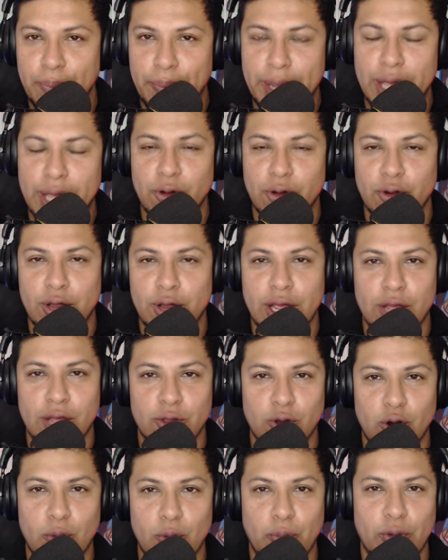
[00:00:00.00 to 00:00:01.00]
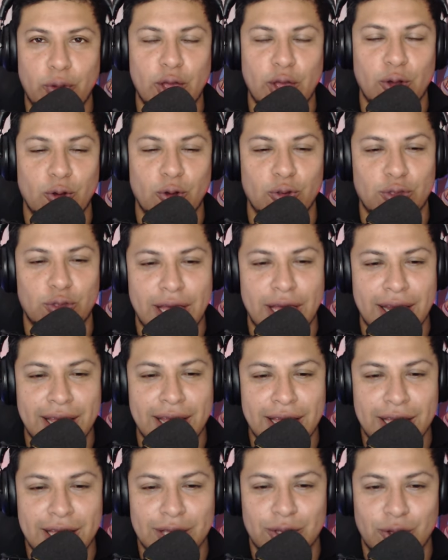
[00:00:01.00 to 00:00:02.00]
pero que no lo puede contar
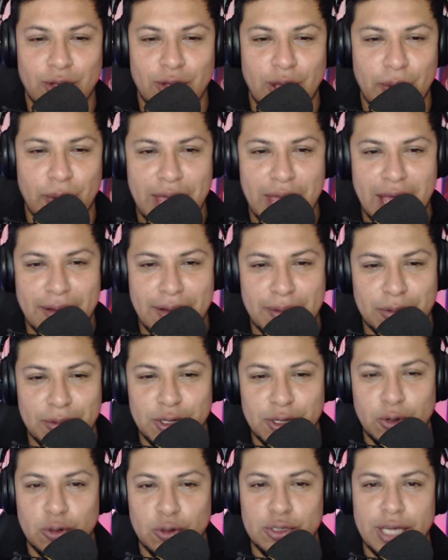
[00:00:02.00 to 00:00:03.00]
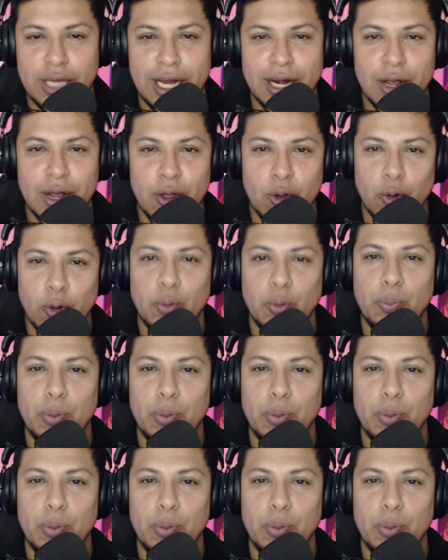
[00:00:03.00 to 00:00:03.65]
todavía. Vamos a escuchar un